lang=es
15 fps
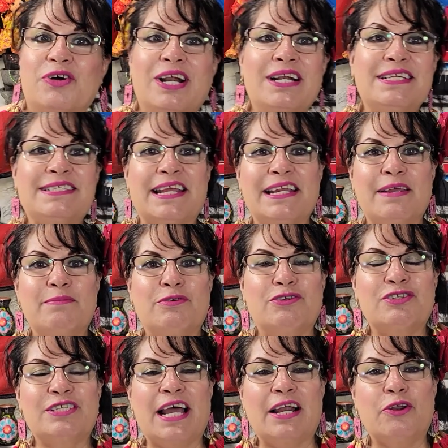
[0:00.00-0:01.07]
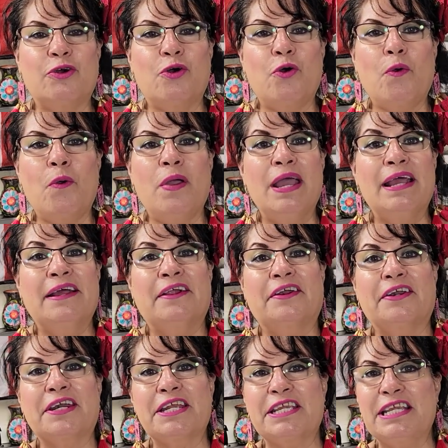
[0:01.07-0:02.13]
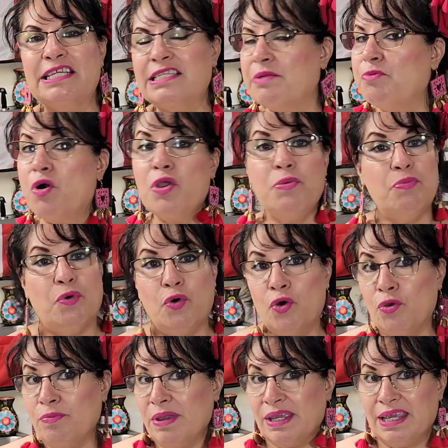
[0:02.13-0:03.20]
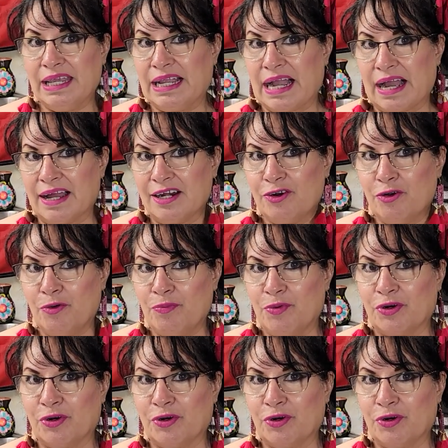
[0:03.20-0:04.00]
ahora les tenemos algo riquísimo y muy mexicano,